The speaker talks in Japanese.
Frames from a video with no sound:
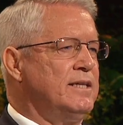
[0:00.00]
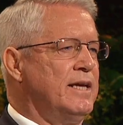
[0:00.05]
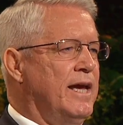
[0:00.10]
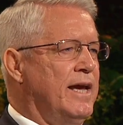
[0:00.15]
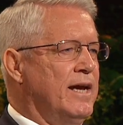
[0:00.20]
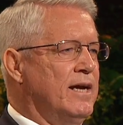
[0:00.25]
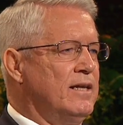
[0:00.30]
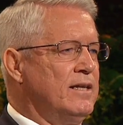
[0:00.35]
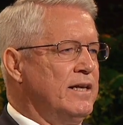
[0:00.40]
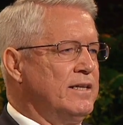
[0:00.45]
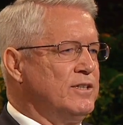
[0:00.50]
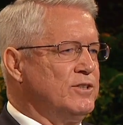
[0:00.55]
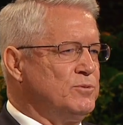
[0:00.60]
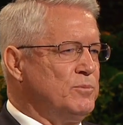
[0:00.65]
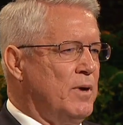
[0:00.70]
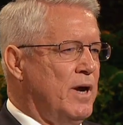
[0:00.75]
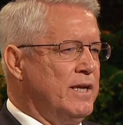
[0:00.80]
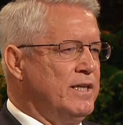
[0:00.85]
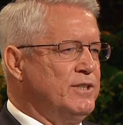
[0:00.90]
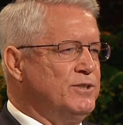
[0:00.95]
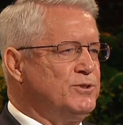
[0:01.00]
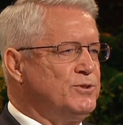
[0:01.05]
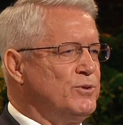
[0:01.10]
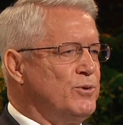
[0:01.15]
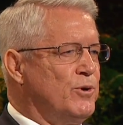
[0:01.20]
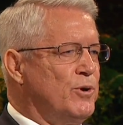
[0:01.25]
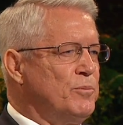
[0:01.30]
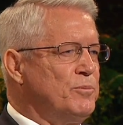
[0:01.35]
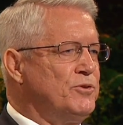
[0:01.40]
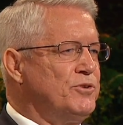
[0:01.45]
誠に悪魔の
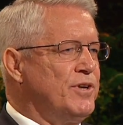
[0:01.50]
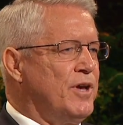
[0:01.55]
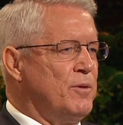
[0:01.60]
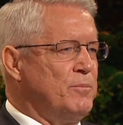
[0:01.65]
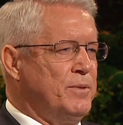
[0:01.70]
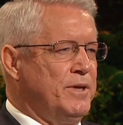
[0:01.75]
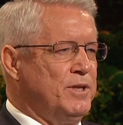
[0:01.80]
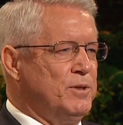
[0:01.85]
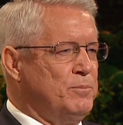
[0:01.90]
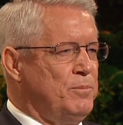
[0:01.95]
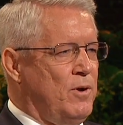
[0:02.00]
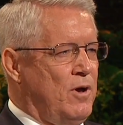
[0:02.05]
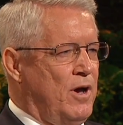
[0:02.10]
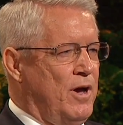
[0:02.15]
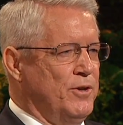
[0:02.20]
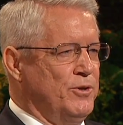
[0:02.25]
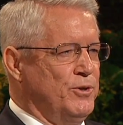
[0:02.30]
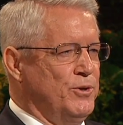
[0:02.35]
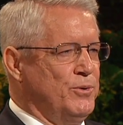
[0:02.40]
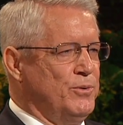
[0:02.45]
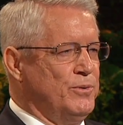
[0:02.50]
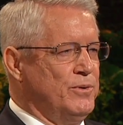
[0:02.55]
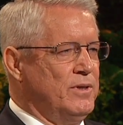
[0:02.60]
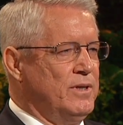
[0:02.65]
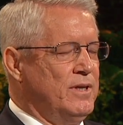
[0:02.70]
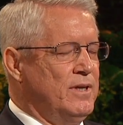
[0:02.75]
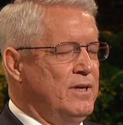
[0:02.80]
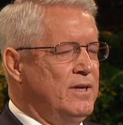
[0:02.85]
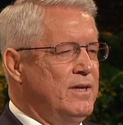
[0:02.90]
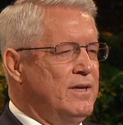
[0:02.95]
氷と大嵐が
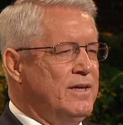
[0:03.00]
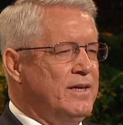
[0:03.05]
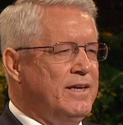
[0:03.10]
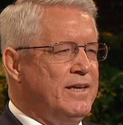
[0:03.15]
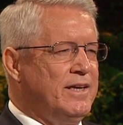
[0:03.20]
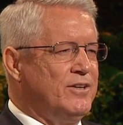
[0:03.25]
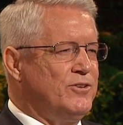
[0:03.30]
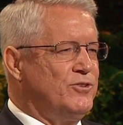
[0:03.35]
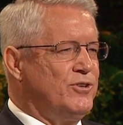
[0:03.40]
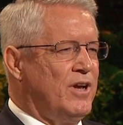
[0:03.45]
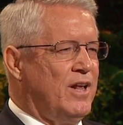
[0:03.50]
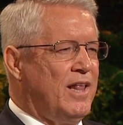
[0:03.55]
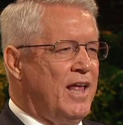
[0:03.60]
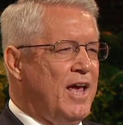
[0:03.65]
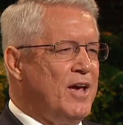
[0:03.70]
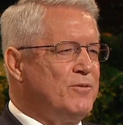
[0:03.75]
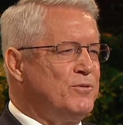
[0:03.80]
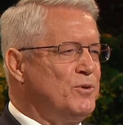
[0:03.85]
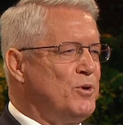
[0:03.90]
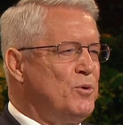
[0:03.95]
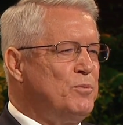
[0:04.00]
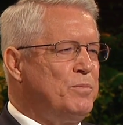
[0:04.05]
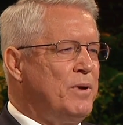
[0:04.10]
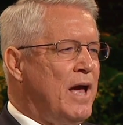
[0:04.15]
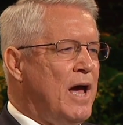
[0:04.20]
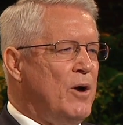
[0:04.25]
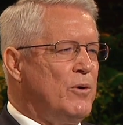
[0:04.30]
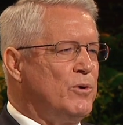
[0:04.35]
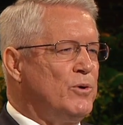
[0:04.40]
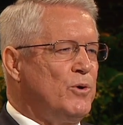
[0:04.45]
あなたたちを打つとき
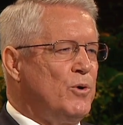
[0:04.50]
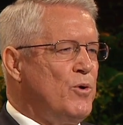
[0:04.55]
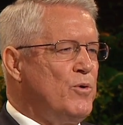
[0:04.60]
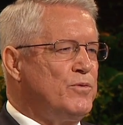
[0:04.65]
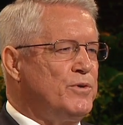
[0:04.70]
にも、